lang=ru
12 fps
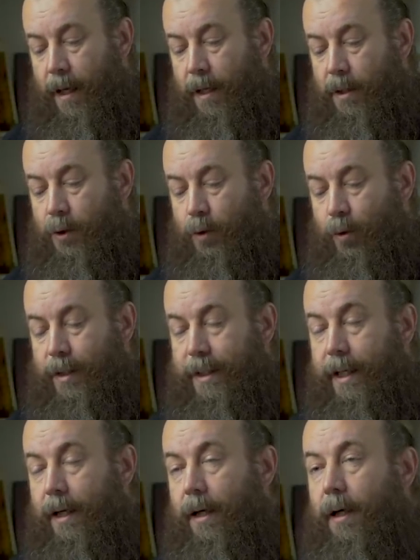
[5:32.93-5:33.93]
э, что
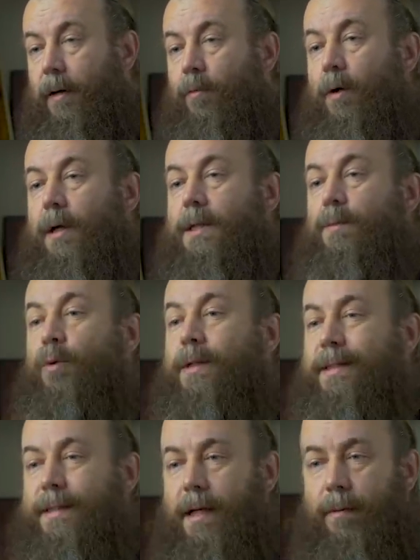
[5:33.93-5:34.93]
те, кого
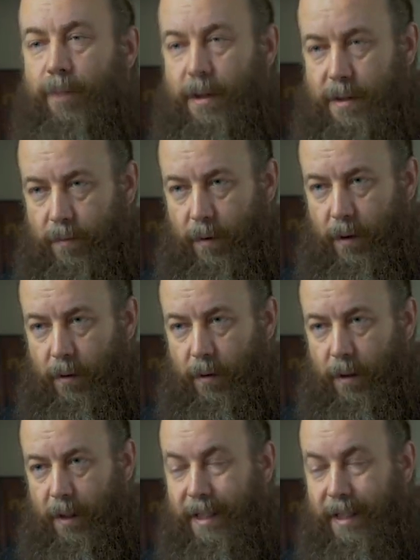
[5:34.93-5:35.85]
Господь сам призвал.